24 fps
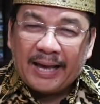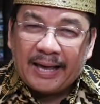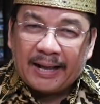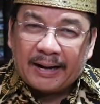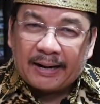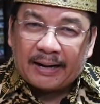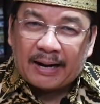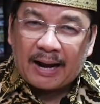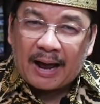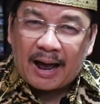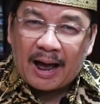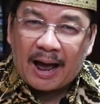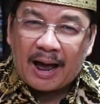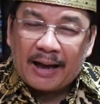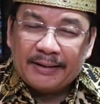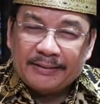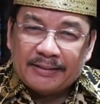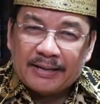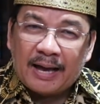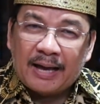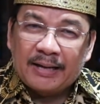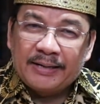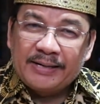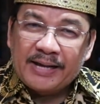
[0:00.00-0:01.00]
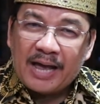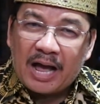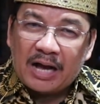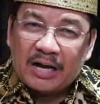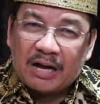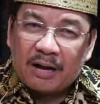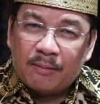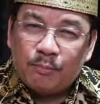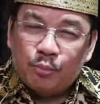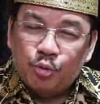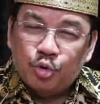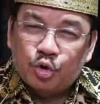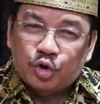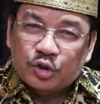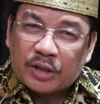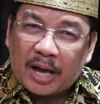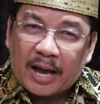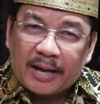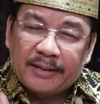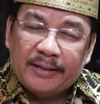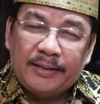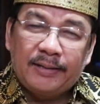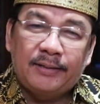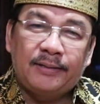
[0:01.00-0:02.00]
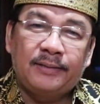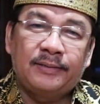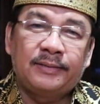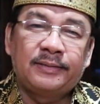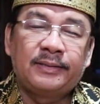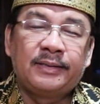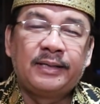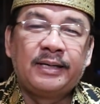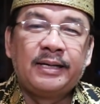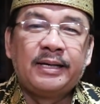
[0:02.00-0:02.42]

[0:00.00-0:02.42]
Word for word: eranya dianggap mustahil,